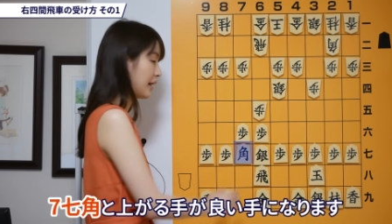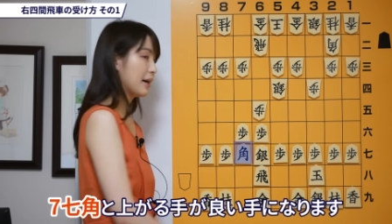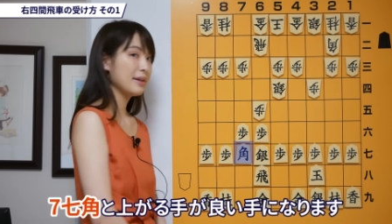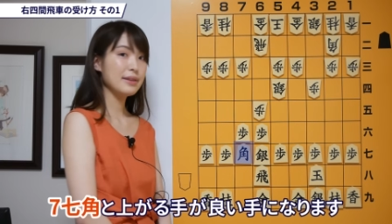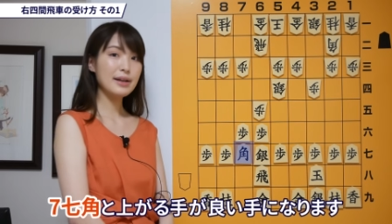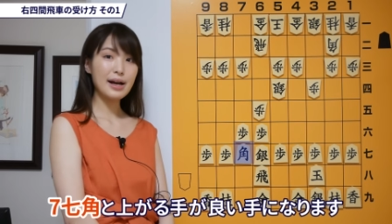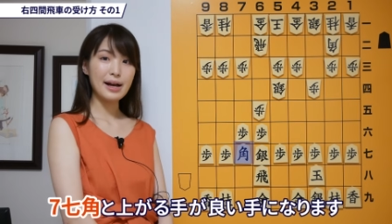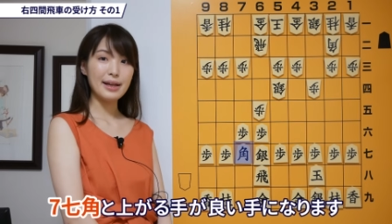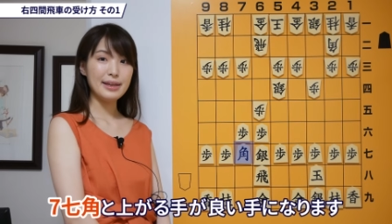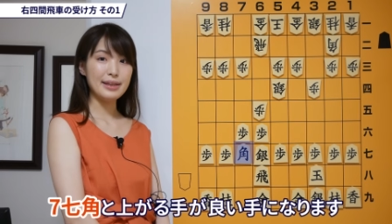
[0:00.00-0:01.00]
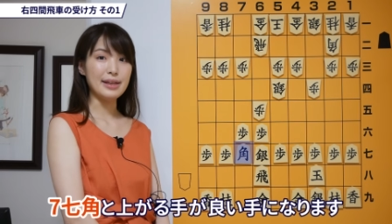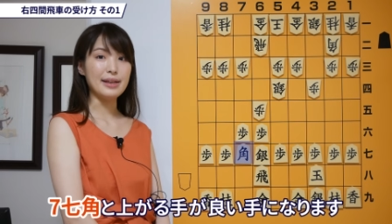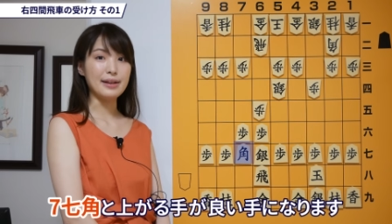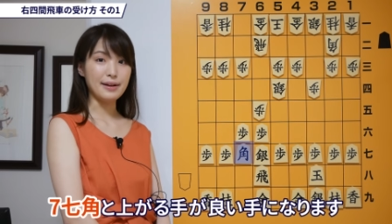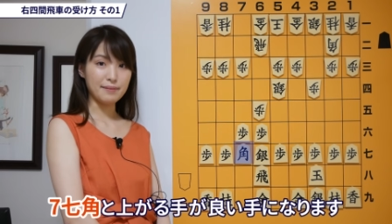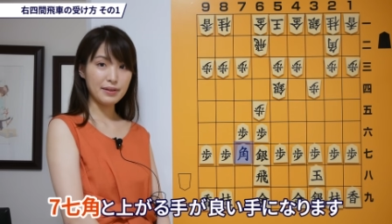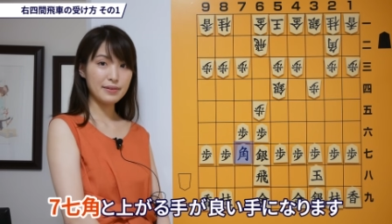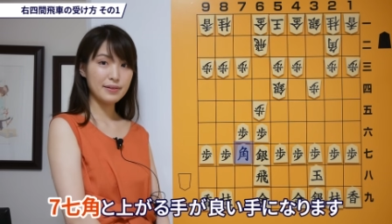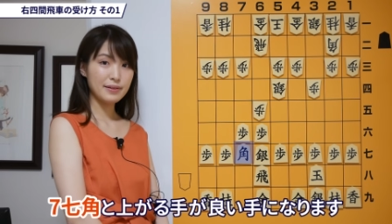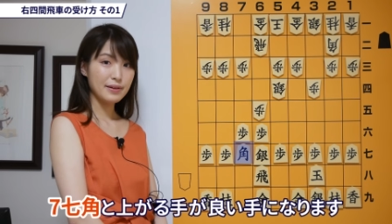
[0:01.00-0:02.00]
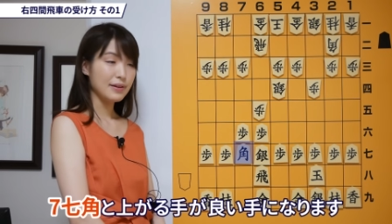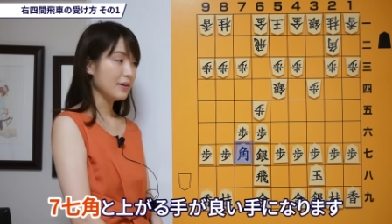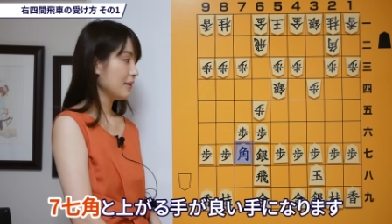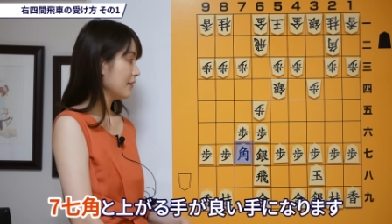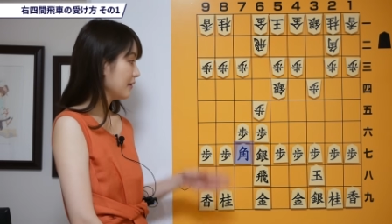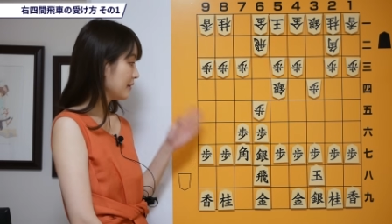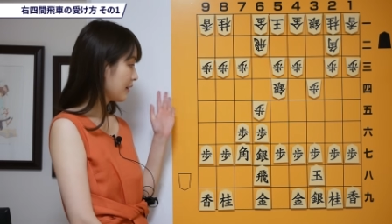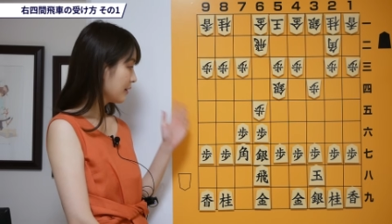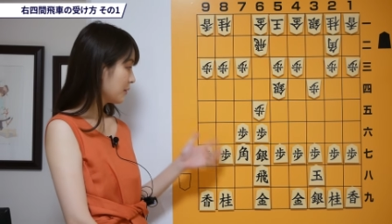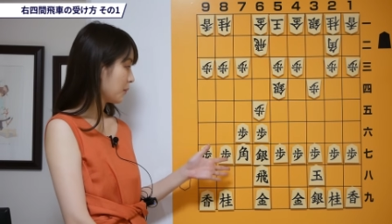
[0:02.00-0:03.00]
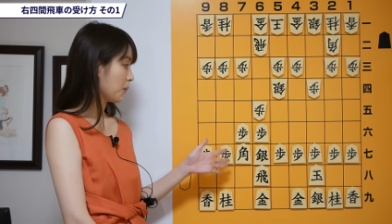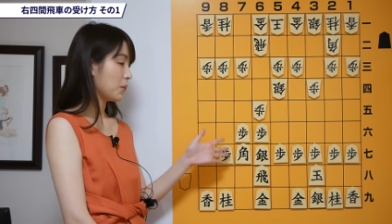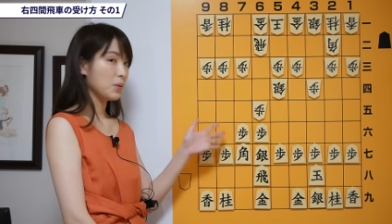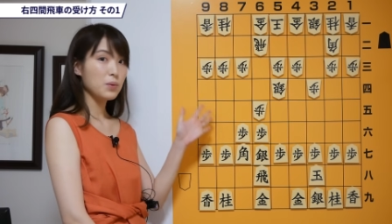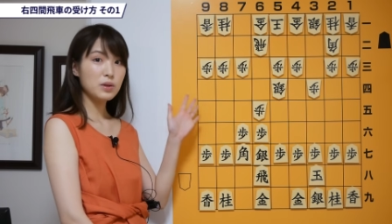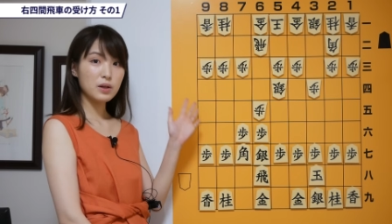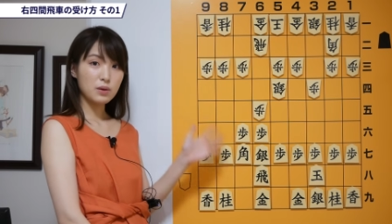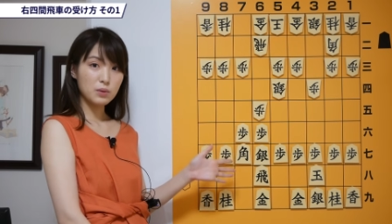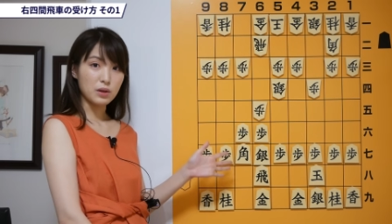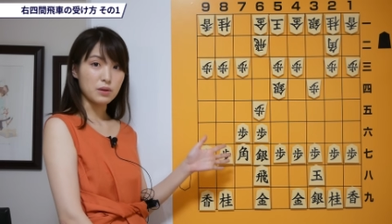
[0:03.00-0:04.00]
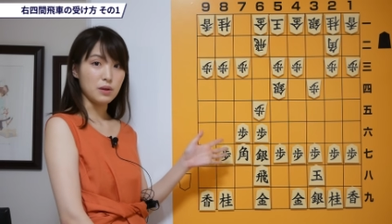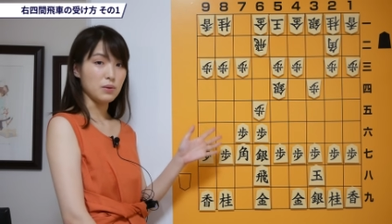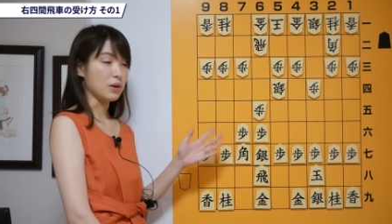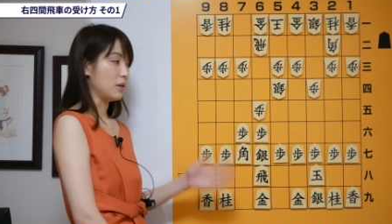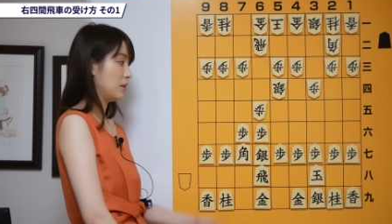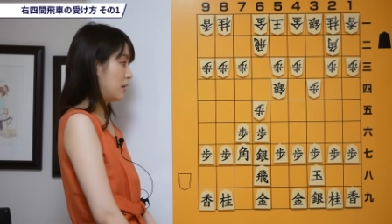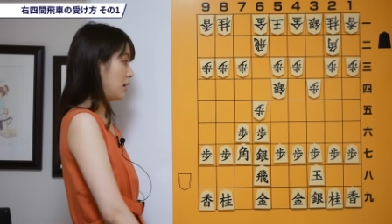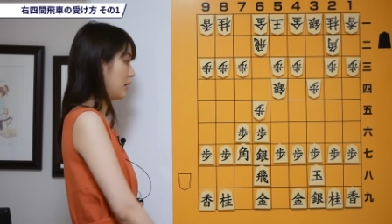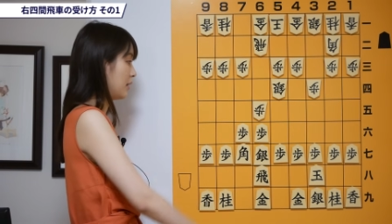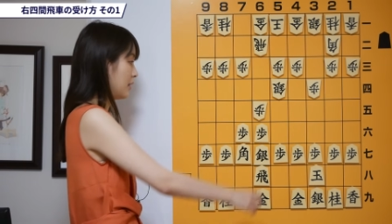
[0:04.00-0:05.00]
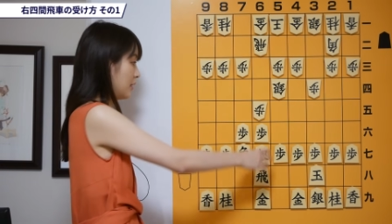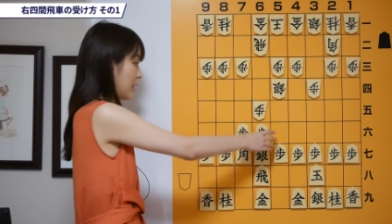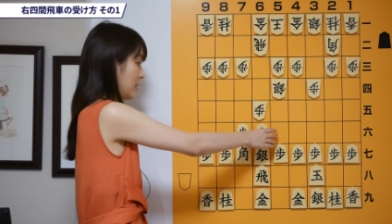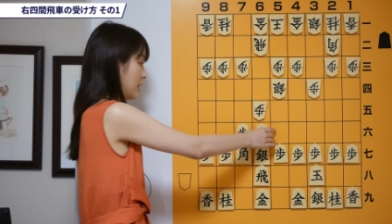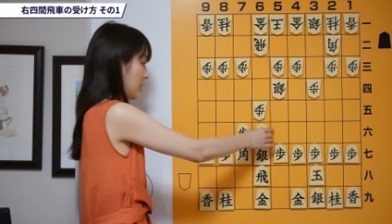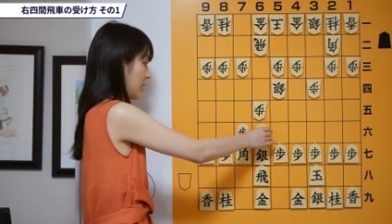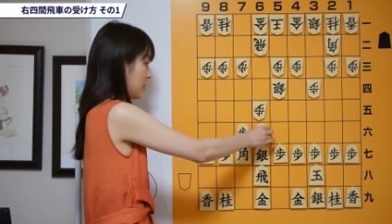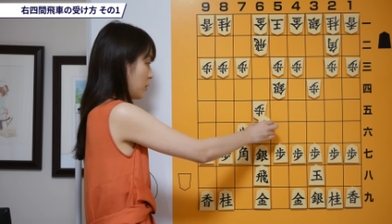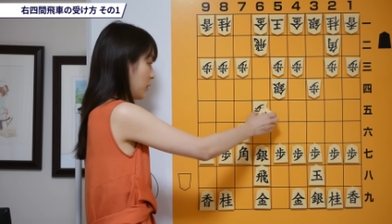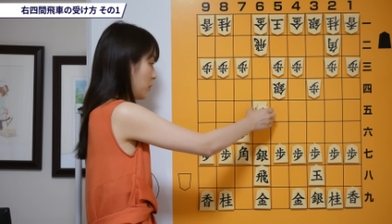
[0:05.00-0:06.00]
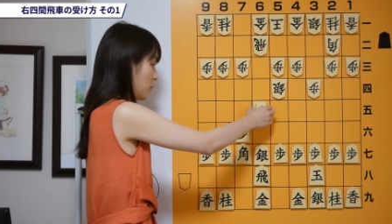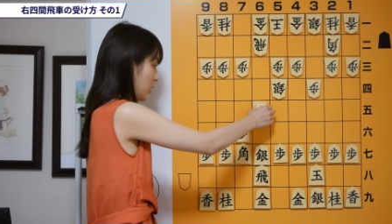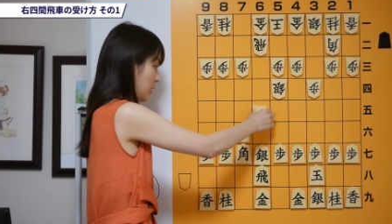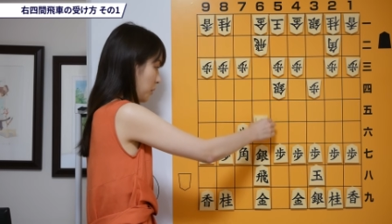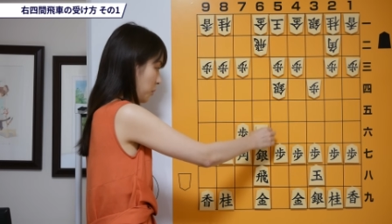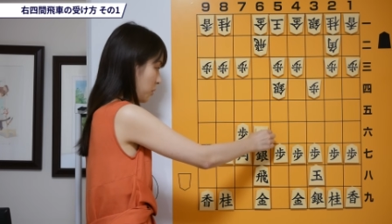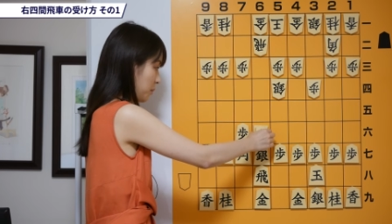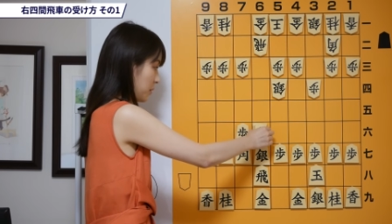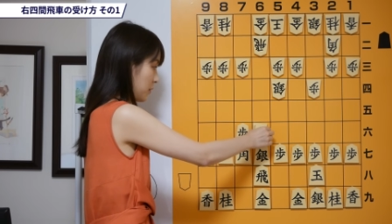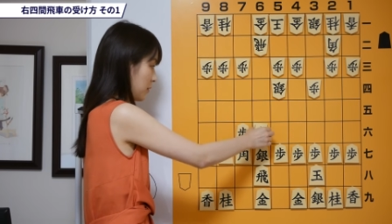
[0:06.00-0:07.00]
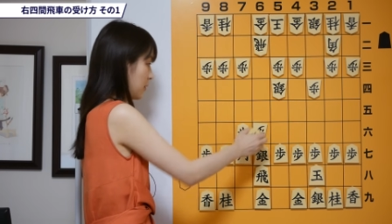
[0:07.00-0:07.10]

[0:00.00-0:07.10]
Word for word: 上がる手がいい手になります。さっきとどう違うんだっていう感じで、相手が取り込んできたとします。